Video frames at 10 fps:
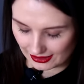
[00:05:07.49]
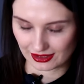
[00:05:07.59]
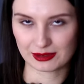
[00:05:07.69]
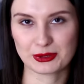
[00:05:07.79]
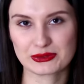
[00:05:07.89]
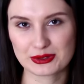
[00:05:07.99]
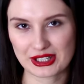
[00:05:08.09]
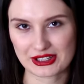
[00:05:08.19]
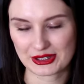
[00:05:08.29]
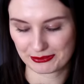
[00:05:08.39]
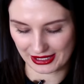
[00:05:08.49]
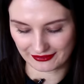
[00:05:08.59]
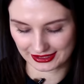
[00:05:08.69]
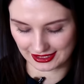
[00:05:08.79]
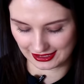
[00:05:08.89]
E, pozwólcie, że
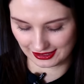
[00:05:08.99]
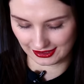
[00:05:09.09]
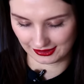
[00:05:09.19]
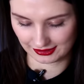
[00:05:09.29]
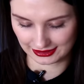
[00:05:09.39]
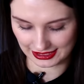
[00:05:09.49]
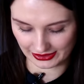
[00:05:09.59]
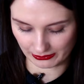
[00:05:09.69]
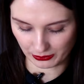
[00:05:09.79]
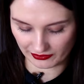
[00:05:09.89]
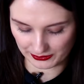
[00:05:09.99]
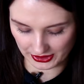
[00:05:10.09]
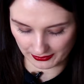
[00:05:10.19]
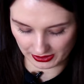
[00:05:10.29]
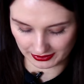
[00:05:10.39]
sprawdzę i, i zaraz Wam powiem,
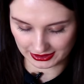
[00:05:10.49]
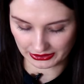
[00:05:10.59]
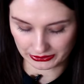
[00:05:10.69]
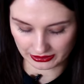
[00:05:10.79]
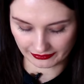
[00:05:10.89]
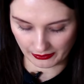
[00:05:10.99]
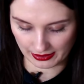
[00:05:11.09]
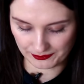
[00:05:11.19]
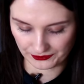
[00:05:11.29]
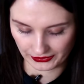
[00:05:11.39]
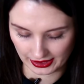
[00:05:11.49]
co tam sobie ostatnio dodawałam.